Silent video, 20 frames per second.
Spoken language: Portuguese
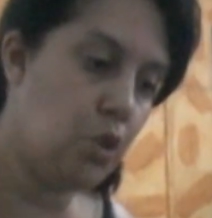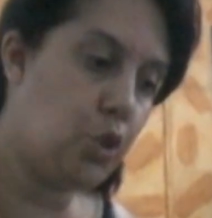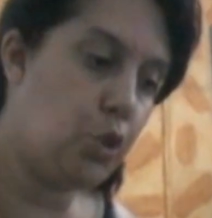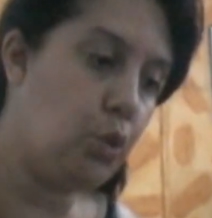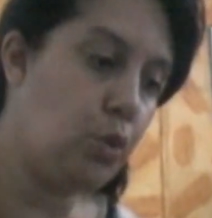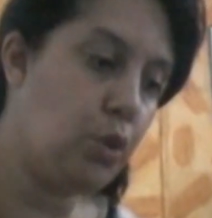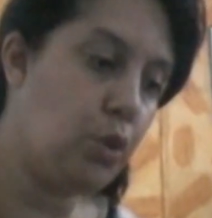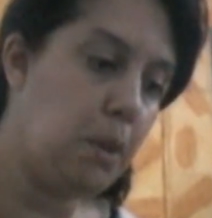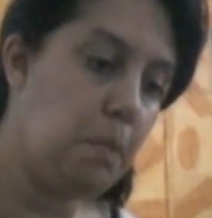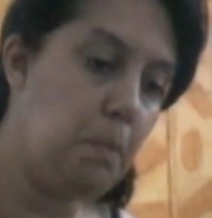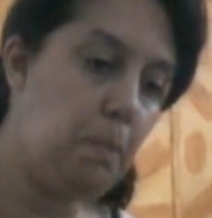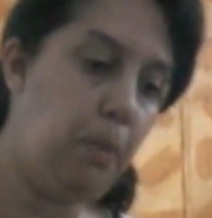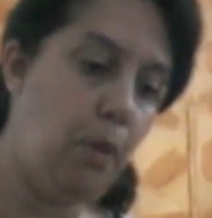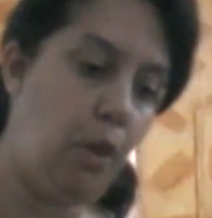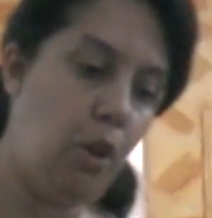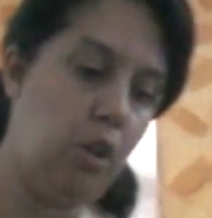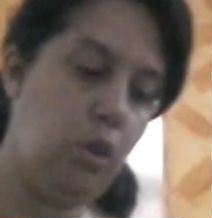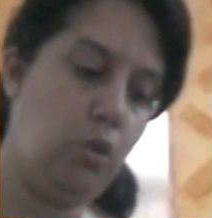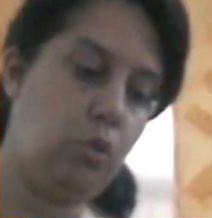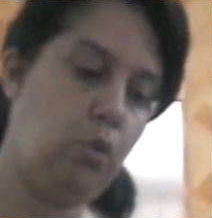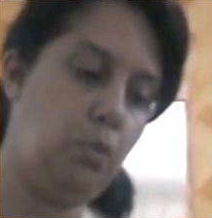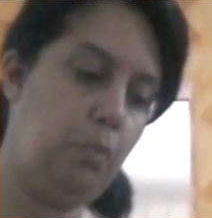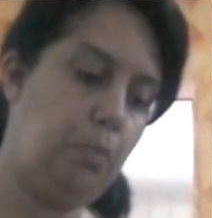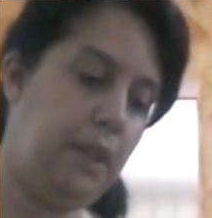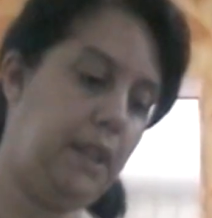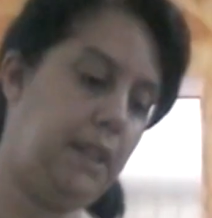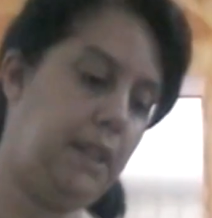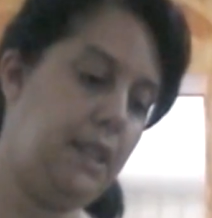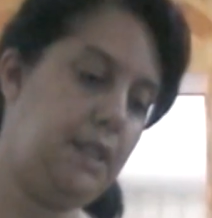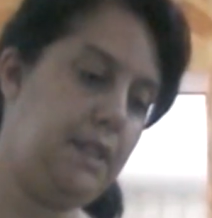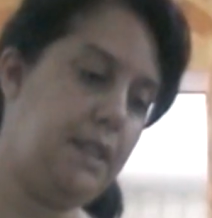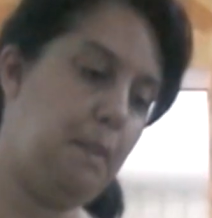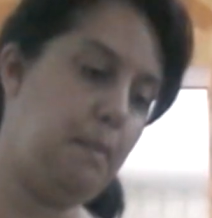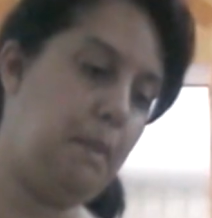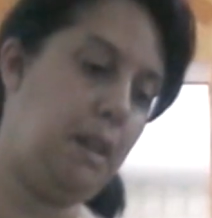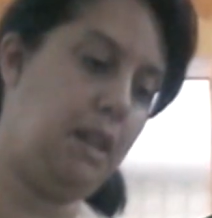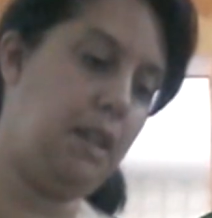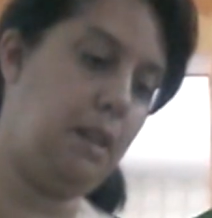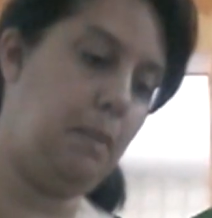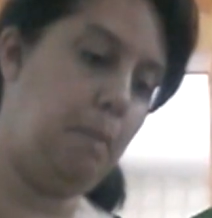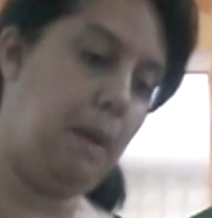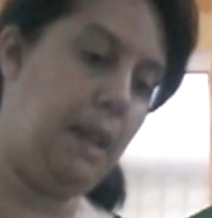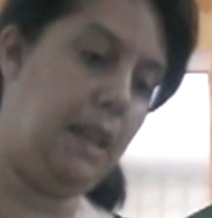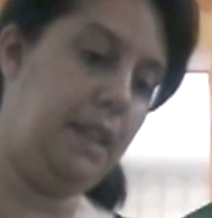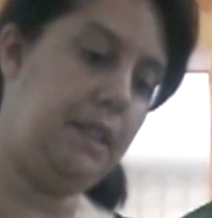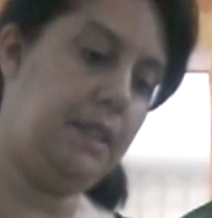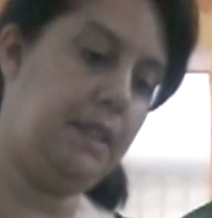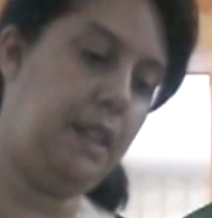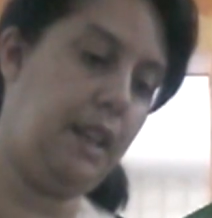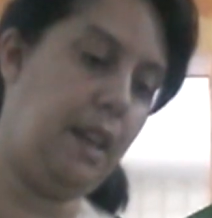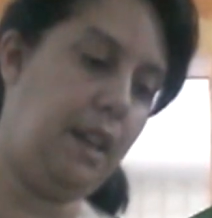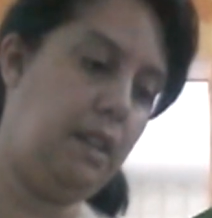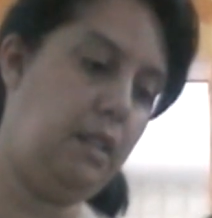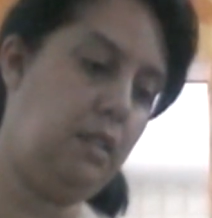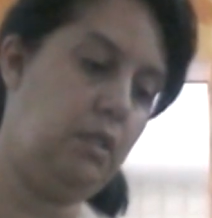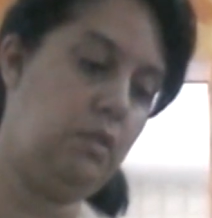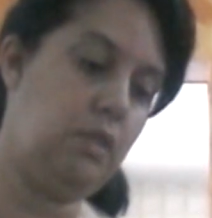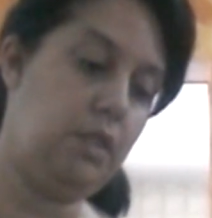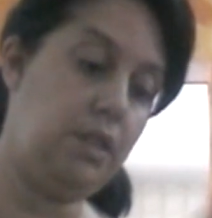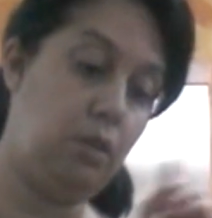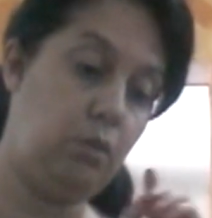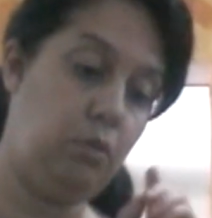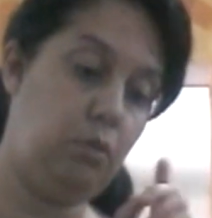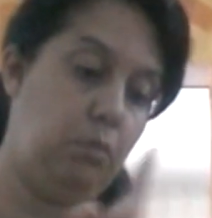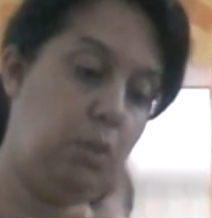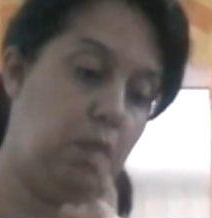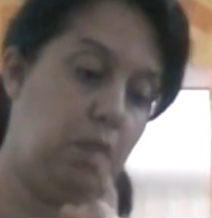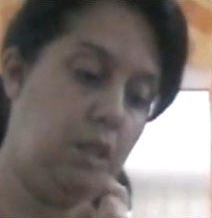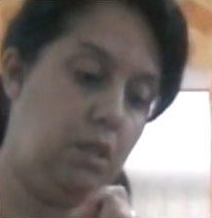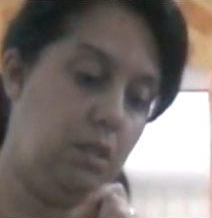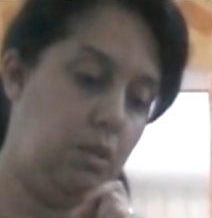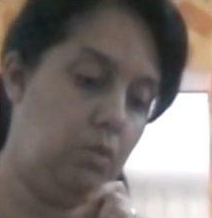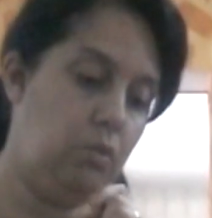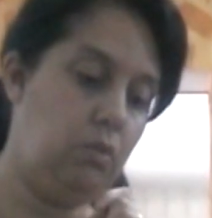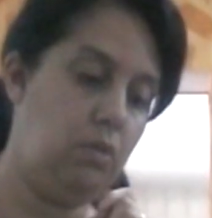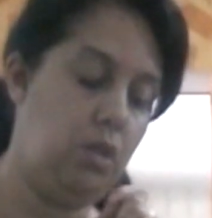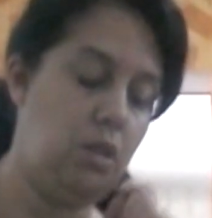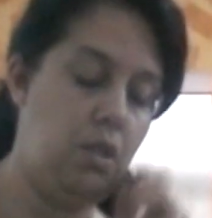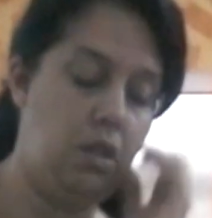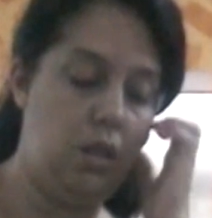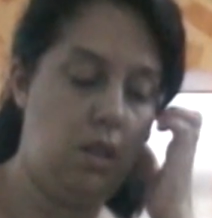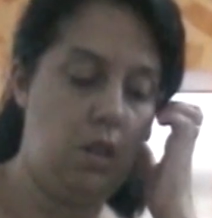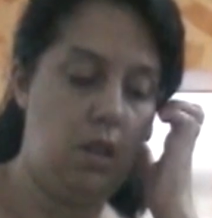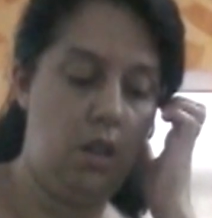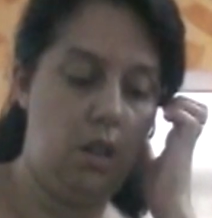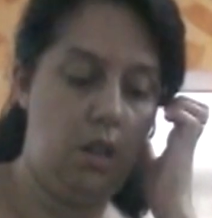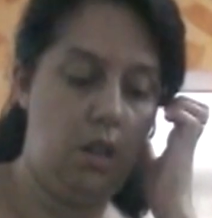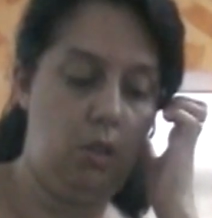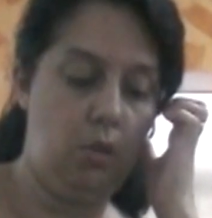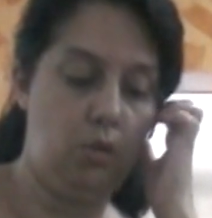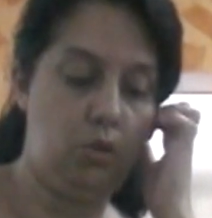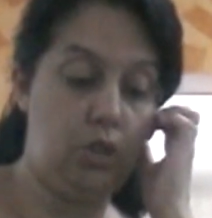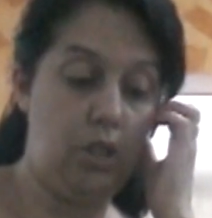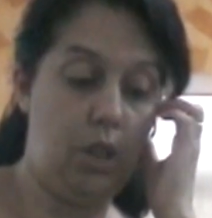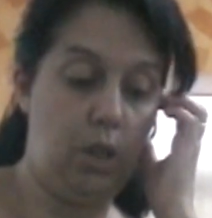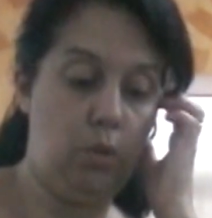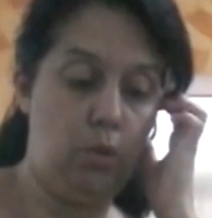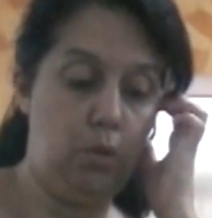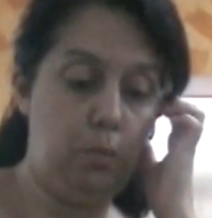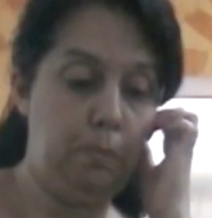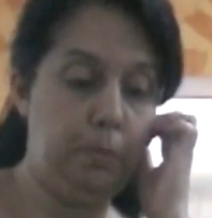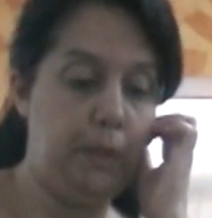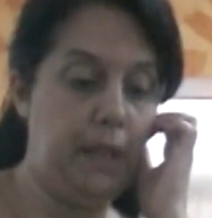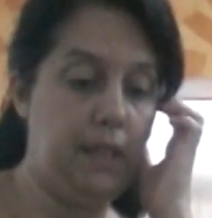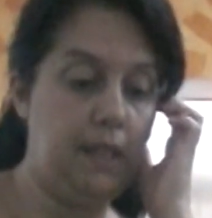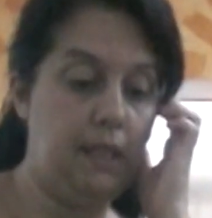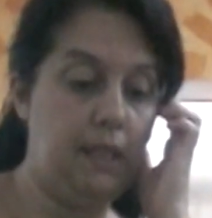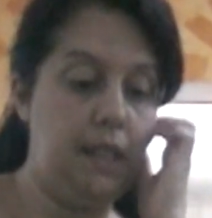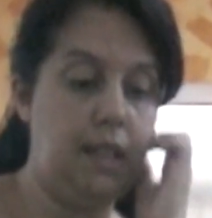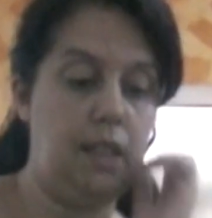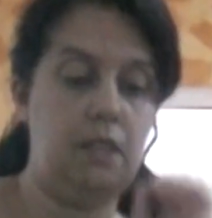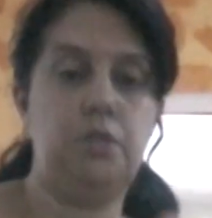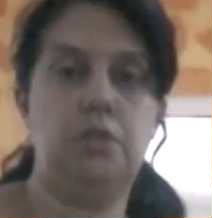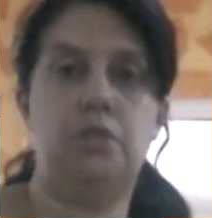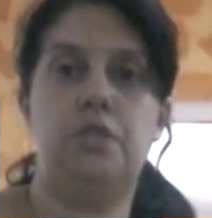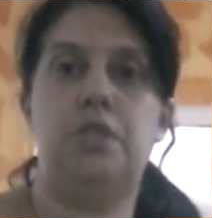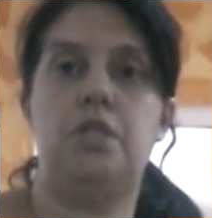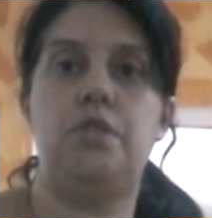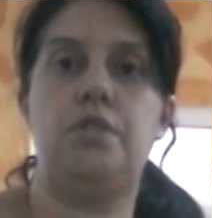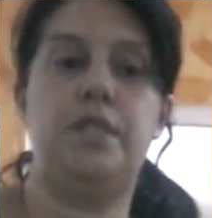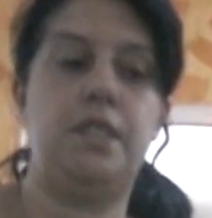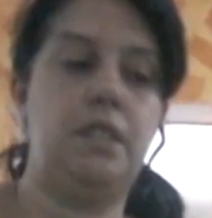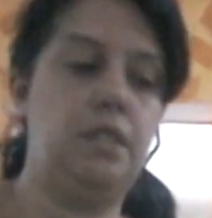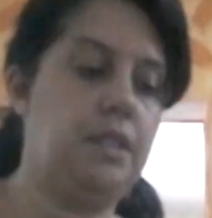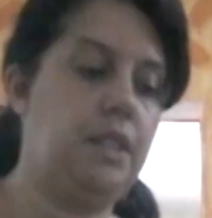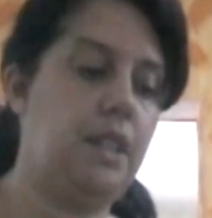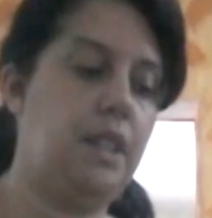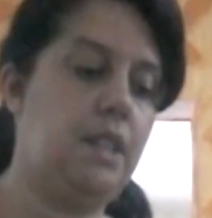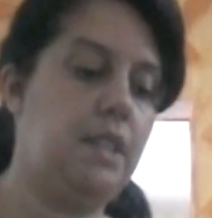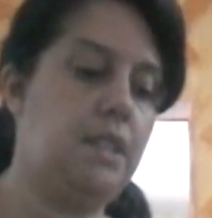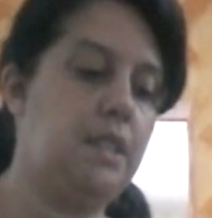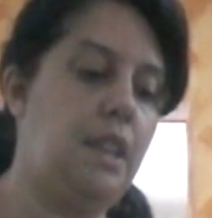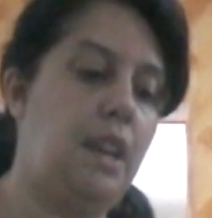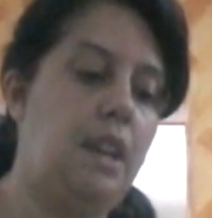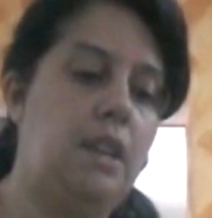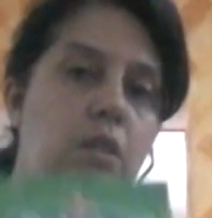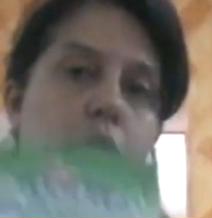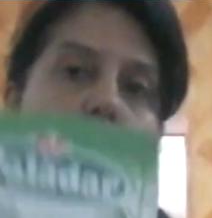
suco em pó eu comprei dessa marca Paladar. Se eu não me engano, eu já comprei dela, não tenho certeza. Aí